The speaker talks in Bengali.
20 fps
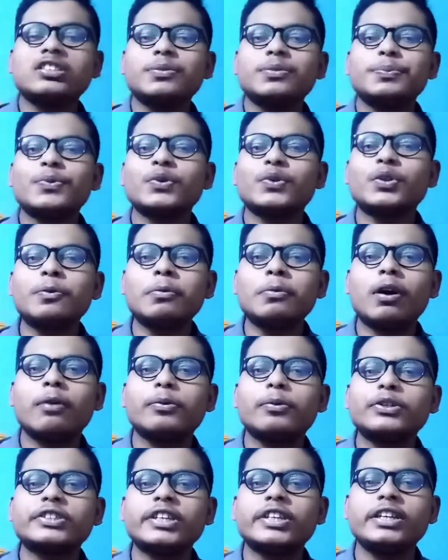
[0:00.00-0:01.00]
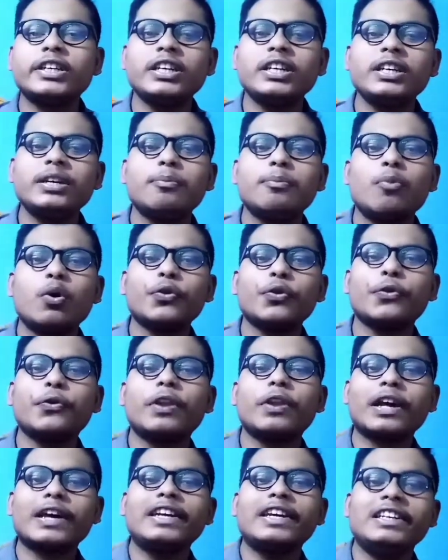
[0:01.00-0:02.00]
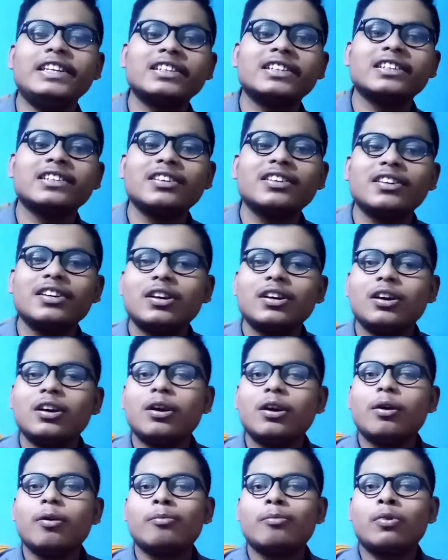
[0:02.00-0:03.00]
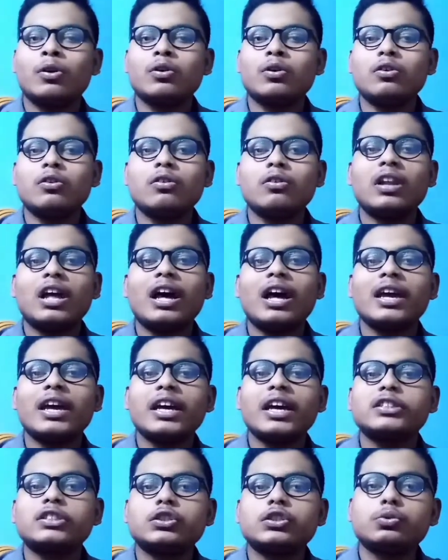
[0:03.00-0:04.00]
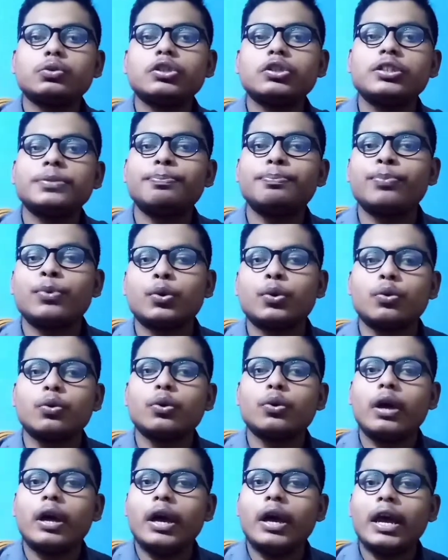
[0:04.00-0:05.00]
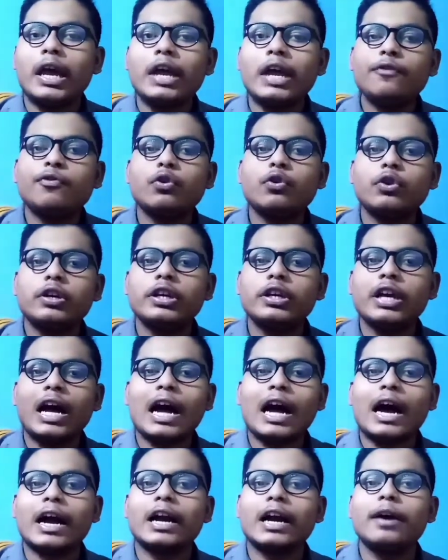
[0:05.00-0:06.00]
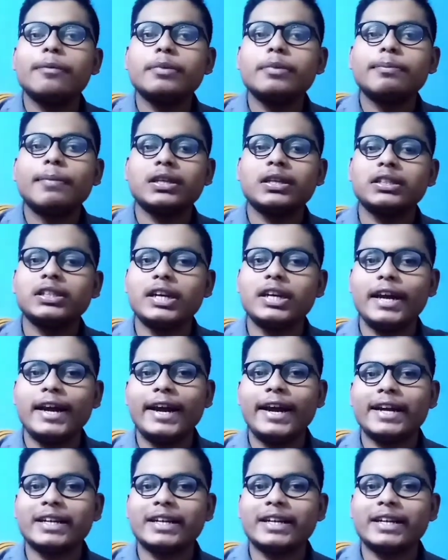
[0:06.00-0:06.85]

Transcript: যে প্রথম খবর সেটি মটোরোলাকে নিয়ে মটোরোলা এইচ টোয়েন্টি প্রো এই ফোনটি আগামী মাসের এক